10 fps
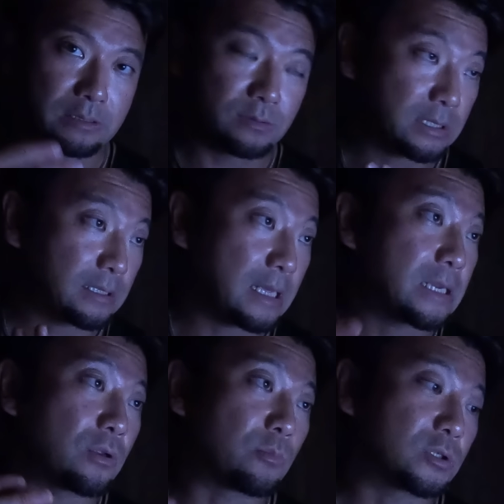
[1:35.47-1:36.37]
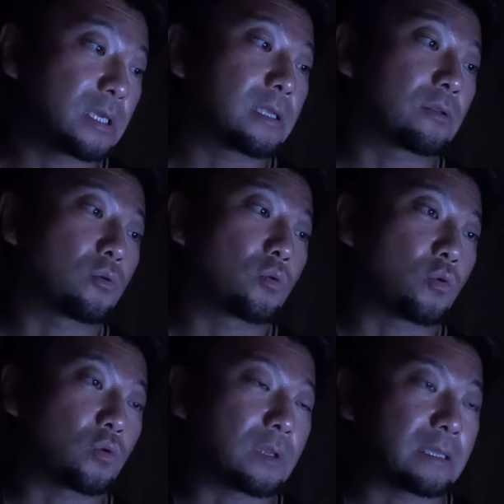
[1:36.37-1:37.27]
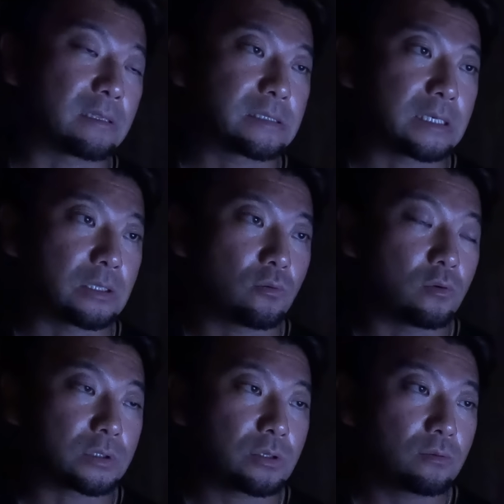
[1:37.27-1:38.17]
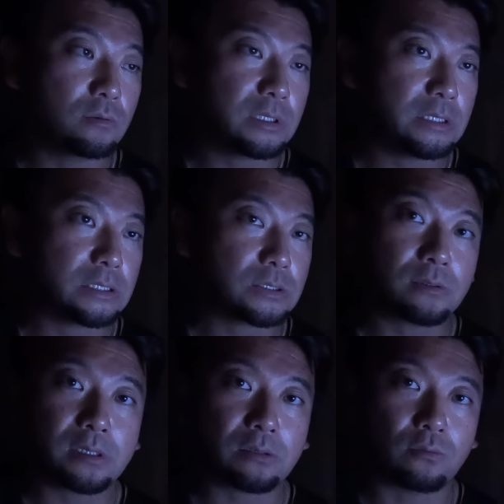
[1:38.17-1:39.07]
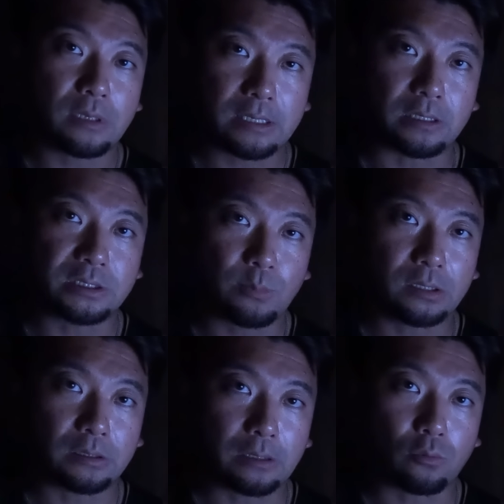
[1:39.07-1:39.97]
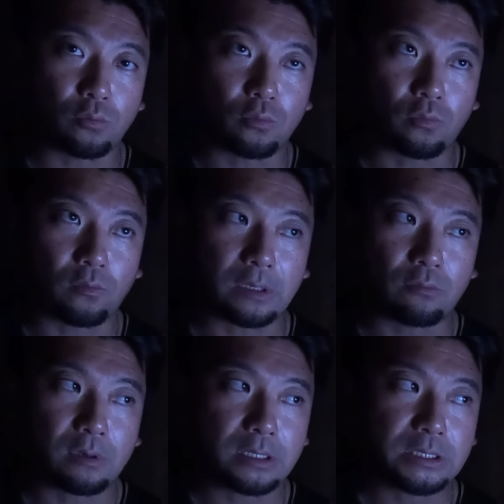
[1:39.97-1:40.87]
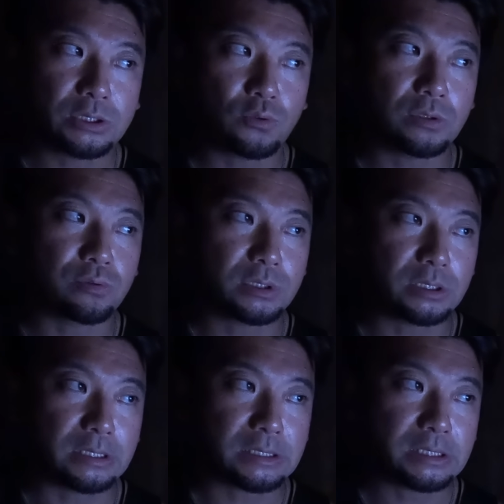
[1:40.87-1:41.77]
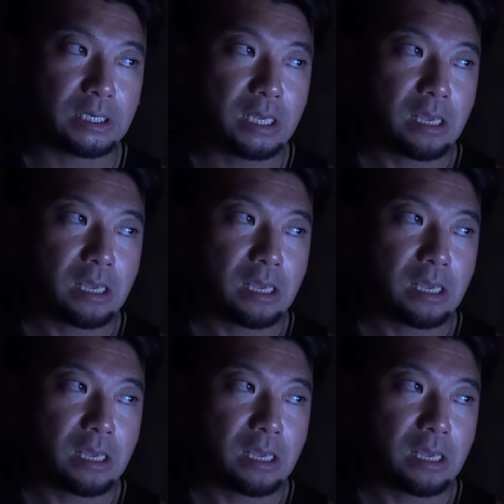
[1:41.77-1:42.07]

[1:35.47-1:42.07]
無線でやり取りもしてたということなんですけど、急にそれが途絶えてしまったということで、これが非常に不思議です。